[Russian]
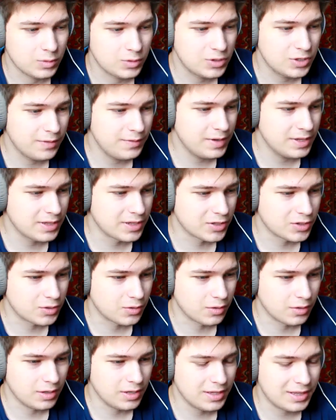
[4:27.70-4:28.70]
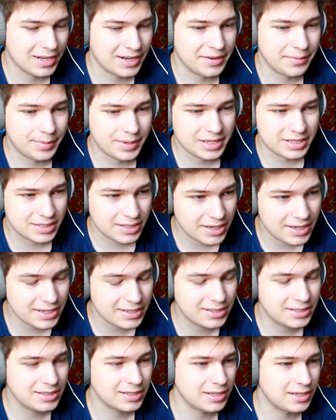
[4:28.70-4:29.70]
Тут же видно, что интро
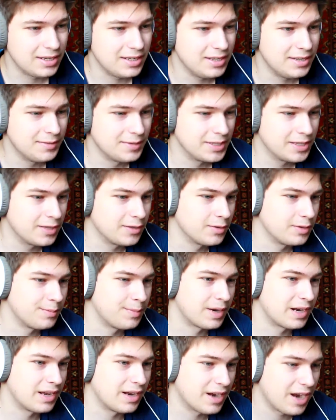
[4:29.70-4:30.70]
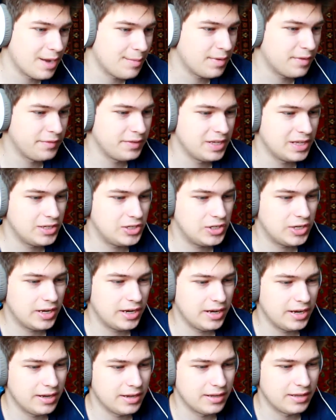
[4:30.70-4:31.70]
обрезается, и вот эта вот программа в
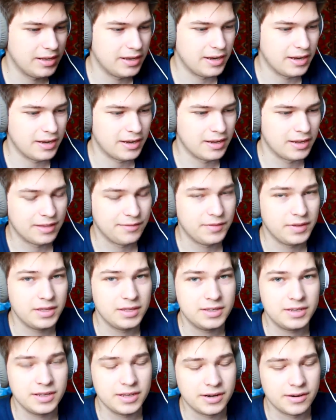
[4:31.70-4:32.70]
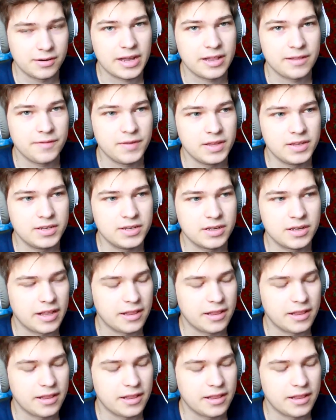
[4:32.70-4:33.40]
начале для конвентир... конвенти...